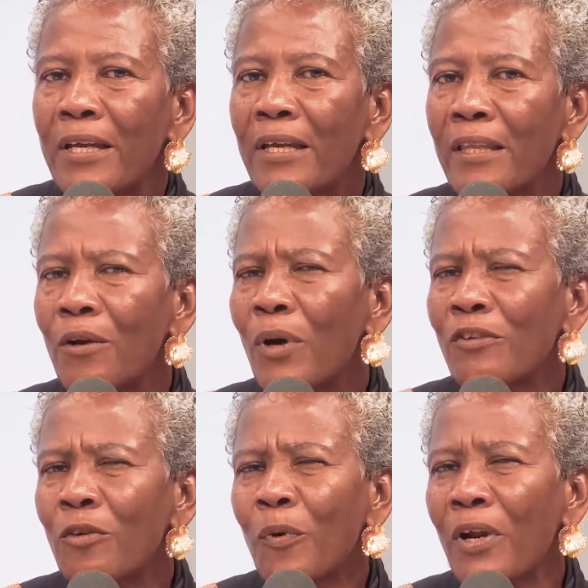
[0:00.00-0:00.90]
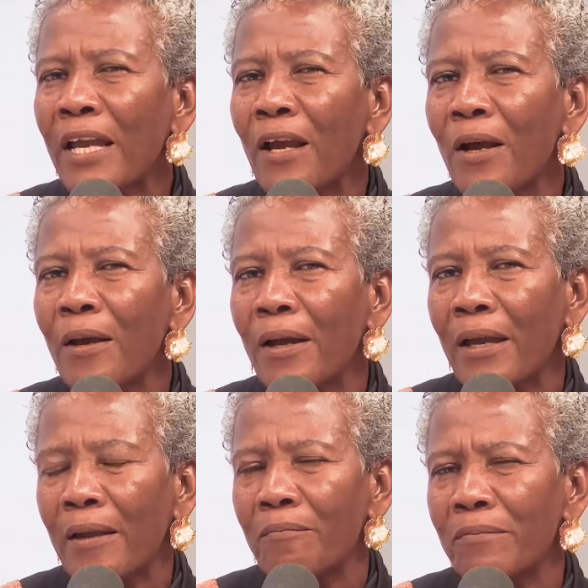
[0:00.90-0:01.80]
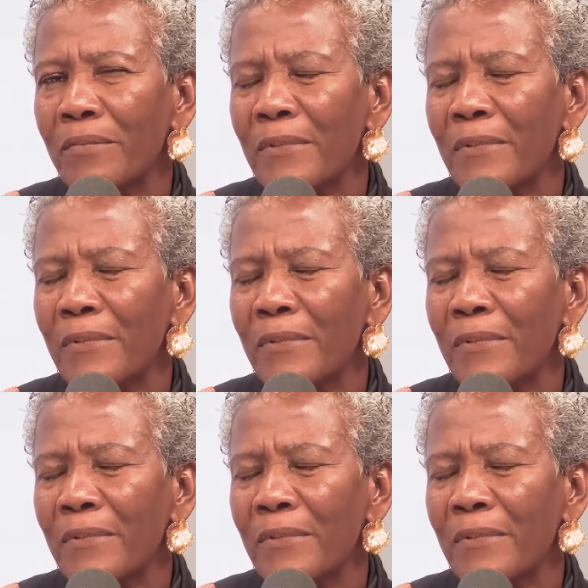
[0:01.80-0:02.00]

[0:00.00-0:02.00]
Y digo eso porque, eh,